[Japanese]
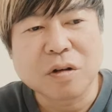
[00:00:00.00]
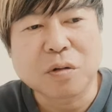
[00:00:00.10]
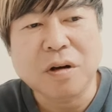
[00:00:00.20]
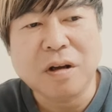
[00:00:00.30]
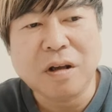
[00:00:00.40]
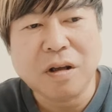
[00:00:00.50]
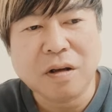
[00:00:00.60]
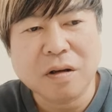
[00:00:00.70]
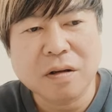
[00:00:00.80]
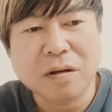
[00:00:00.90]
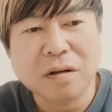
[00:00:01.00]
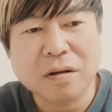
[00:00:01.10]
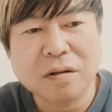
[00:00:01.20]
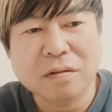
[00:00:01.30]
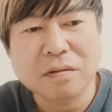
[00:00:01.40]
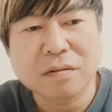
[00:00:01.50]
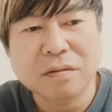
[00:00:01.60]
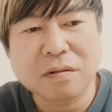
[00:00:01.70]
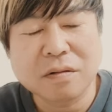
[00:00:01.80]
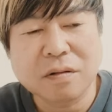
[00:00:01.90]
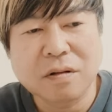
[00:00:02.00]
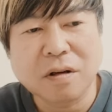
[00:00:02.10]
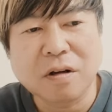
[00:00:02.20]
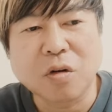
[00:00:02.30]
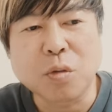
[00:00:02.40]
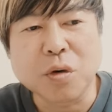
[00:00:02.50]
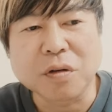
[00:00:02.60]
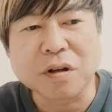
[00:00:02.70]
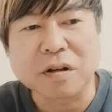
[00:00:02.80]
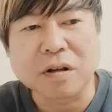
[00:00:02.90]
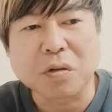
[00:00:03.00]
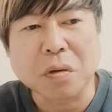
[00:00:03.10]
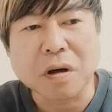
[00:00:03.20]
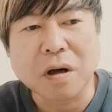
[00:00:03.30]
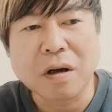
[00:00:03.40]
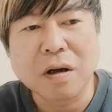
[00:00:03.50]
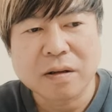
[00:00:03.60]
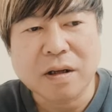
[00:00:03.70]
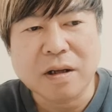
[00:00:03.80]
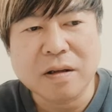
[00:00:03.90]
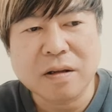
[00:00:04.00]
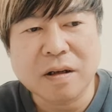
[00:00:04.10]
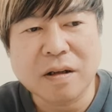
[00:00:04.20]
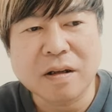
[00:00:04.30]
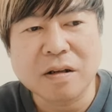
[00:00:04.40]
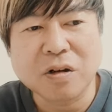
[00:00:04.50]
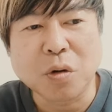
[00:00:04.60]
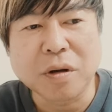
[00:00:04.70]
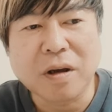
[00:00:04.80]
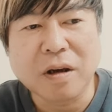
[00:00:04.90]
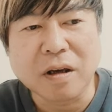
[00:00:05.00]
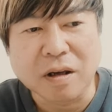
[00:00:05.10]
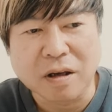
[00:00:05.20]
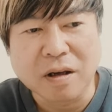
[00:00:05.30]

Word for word: それなりに、うん、嫌な思いをさせたとか、たただ単に虚言癖